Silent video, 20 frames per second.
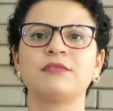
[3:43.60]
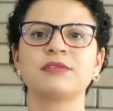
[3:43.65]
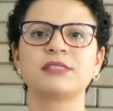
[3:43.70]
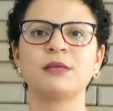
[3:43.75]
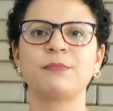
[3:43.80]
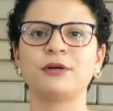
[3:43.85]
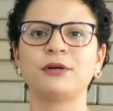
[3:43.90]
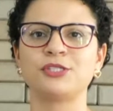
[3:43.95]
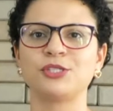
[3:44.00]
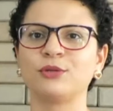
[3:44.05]
então
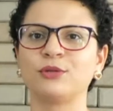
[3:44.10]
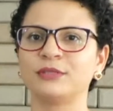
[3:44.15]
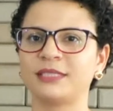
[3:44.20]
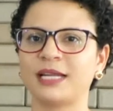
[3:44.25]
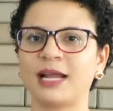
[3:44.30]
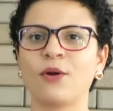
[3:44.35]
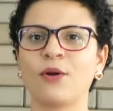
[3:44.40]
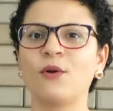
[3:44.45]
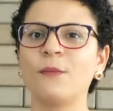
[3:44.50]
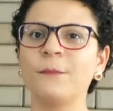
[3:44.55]
você pode
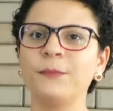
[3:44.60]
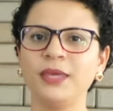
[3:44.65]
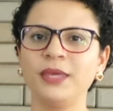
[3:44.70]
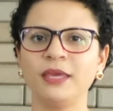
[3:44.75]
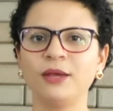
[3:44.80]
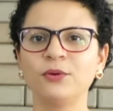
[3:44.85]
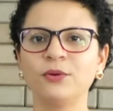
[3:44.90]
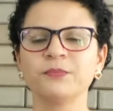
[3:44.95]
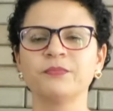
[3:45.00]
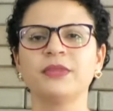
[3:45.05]
encontrar
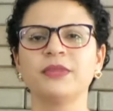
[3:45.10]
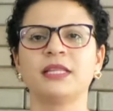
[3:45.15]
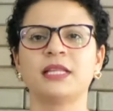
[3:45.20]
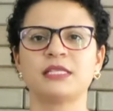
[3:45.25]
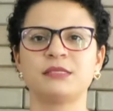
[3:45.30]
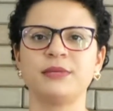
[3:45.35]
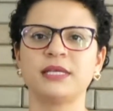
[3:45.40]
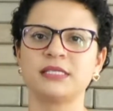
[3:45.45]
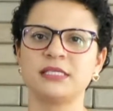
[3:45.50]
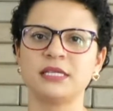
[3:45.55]
comigo
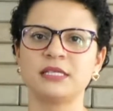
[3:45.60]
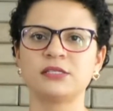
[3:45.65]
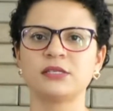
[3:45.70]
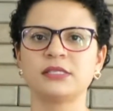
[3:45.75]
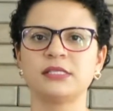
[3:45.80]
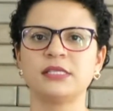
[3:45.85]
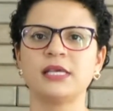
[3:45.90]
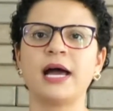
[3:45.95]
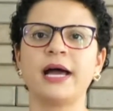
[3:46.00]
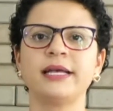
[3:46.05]
nas minhas redes
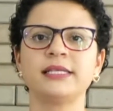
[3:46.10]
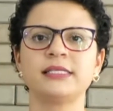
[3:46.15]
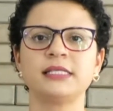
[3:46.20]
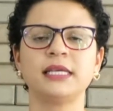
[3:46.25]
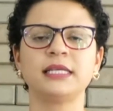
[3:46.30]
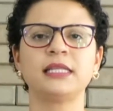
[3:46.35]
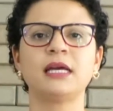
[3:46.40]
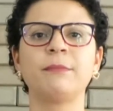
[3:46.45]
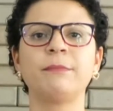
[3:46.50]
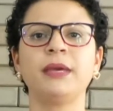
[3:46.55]
sociais
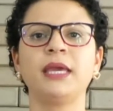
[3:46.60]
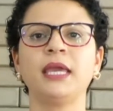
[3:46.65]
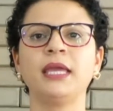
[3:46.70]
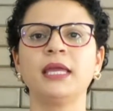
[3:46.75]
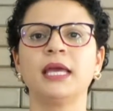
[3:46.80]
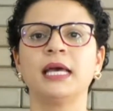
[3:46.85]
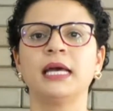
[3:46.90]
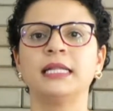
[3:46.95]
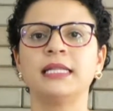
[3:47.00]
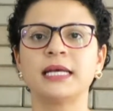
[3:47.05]
e
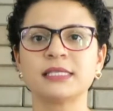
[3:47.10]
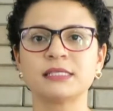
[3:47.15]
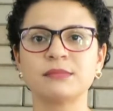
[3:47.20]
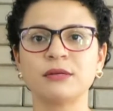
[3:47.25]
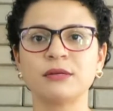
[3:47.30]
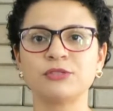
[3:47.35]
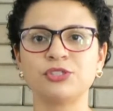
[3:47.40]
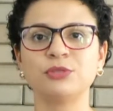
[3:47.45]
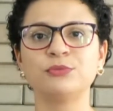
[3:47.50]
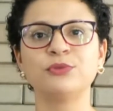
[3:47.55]
também nas
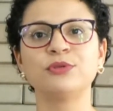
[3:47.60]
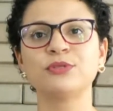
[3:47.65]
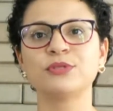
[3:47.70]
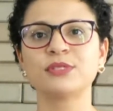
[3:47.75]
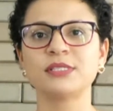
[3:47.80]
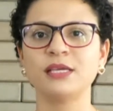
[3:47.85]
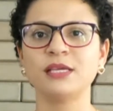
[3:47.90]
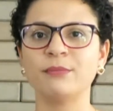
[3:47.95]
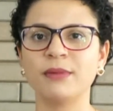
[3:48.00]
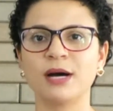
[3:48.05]
mãos de
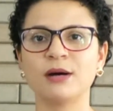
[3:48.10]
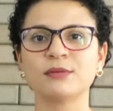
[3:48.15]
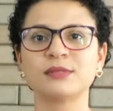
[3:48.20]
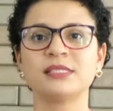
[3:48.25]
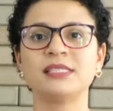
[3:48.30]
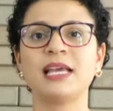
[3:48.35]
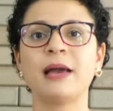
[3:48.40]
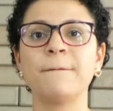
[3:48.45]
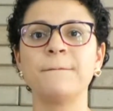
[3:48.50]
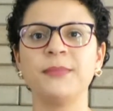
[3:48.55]
muitos
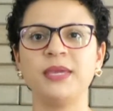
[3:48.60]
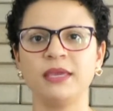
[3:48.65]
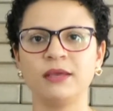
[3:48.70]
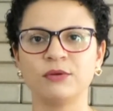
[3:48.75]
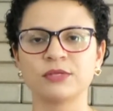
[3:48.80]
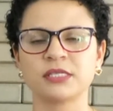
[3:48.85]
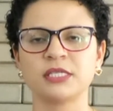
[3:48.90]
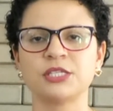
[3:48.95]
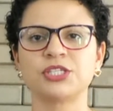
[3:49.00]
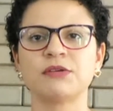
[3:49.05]
irmãos e
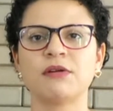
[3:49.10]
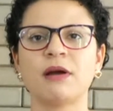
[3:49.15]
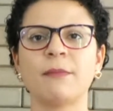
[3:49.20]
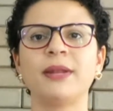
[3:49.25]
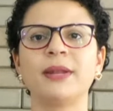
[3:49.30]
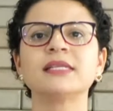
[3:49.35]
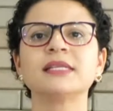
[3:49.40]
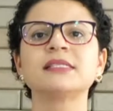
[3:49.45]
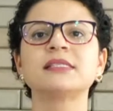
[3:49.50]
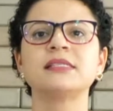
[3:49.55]
amigos que estão
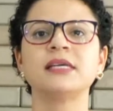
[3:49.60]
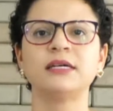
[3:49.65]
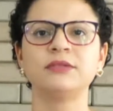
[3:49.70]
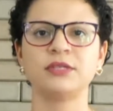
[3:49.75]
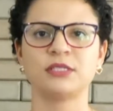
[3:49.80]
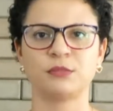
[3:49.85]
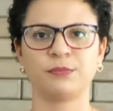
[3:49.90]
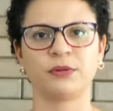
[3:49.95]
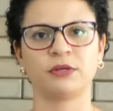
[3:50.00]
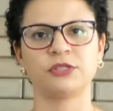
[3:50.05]

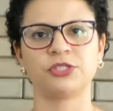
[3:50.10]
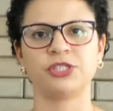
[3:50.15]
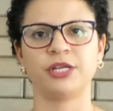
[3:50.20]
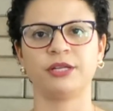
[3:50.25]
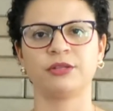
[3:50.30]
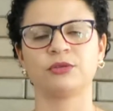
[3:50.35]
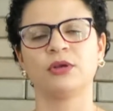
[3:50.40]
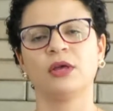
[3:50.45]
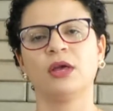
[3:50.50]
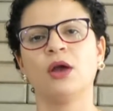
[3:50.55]
abraçando esse
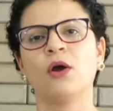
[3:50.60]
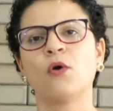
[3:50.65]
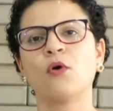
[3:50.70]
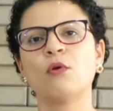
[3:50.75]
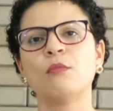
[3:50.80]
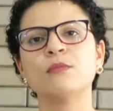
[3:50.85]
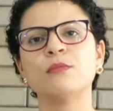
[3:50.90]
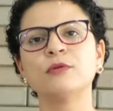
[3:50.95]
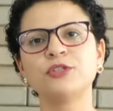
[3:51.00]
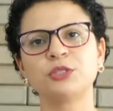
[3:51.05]
projeto
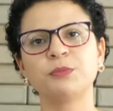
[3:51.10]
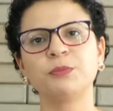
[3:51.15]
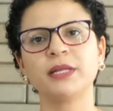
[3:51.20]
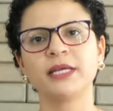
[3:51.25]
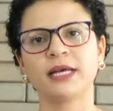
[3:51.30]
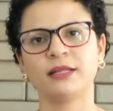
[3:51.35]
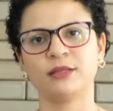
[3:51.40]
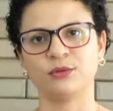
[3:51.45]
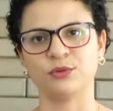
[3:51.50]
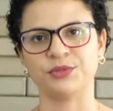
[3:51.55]
como
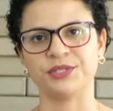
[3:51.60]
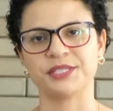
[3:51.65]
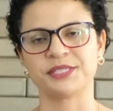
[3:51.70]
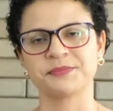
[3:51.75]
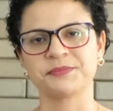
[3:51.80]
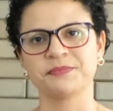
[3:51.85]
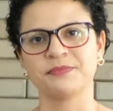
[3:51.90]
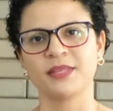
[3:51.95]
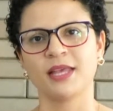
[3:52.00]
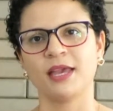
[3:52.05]

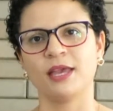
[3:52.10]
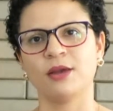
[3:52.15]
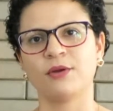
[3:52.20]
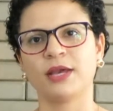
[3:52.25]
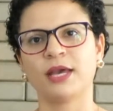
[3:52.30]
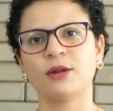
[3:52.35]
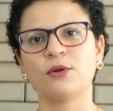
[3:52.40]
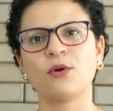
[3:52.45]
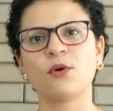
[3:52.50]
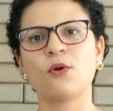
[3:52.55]
multiplicadores.
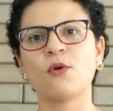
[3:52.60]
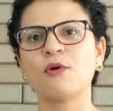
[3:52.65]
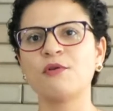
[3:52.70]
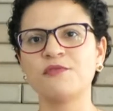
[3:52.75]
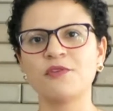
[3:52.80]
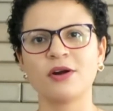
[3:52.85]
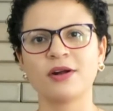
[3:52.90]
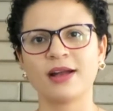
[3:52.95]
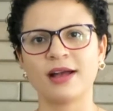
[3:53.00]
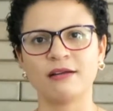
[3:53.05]
Eu quero
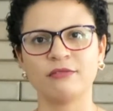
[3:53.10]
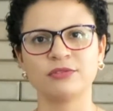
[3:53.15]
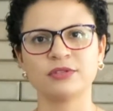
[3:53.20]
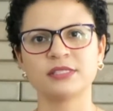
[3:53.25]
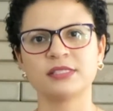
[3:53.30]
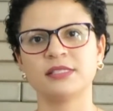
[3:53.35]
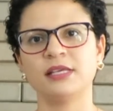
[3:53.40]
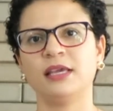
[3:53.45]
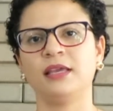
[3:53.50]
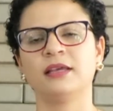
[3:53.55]
convocar
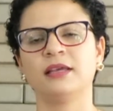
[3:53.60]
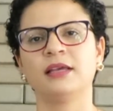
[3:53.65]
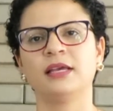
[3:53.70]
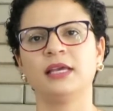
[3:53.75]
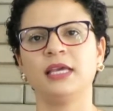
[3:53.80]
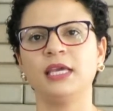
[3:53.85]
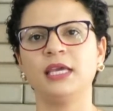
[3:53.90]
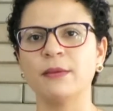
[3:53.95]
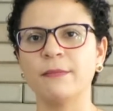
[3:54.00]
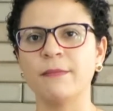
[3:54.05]
você
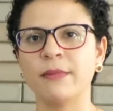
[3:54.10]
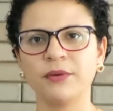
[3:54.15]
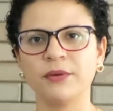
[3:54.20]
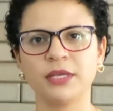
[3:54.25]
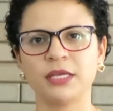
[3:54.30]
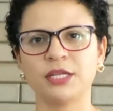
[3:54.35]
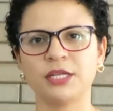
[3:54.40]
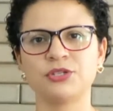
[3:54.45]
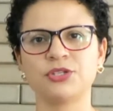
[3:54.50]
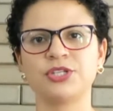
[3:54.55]
irmão
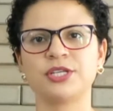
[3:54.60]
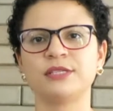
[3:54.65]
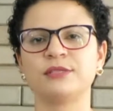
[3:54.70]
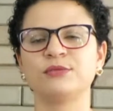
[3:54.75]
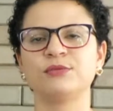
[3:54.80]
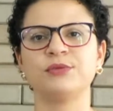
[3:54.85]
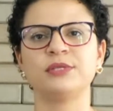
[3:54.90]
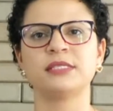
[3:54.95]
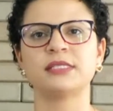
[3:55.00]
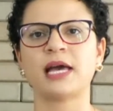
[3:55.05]
em Cristo
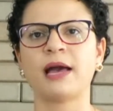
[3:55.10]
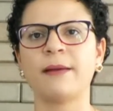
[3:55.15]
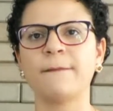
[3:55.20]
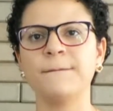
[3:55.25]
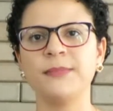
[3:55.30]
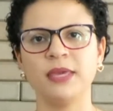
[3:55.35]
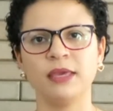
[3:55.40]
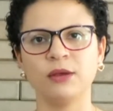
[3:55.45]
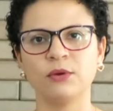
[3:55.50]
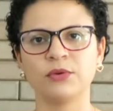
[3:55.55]
Jesus,
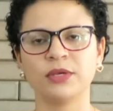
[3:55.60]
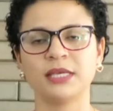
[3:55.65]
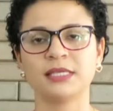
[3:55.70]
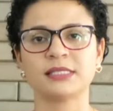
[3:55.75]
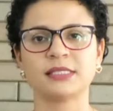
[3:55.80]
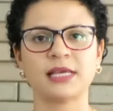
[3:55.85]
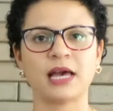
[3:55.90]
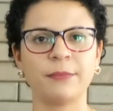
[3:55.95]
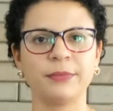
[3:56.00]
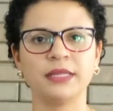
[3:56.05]
amigo que
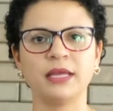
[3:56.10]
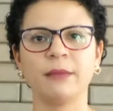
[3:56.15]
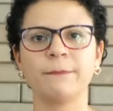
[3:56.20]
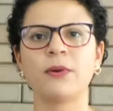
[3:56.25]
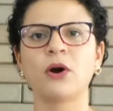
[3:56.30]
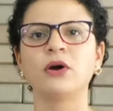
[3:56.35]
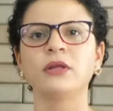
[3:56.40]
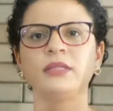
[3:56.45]
sabe da